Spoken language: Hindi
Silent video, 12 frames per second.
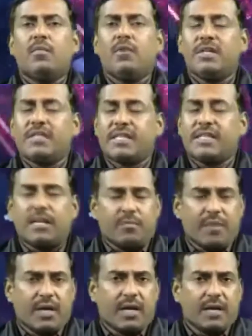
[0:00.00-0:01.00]
का शीशा फूट
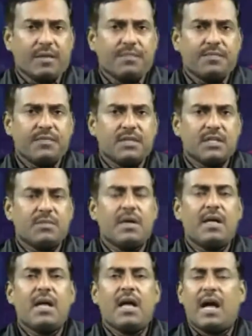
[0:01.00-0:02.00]
गया उनका
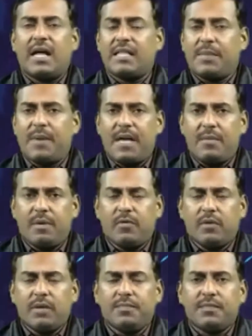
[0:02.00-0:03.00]
गाड़ी का शीशा फूट जाने की
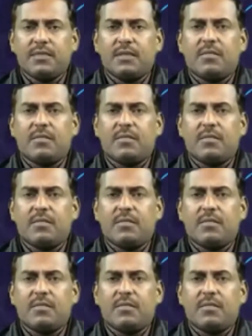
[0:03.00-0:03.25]
वजह से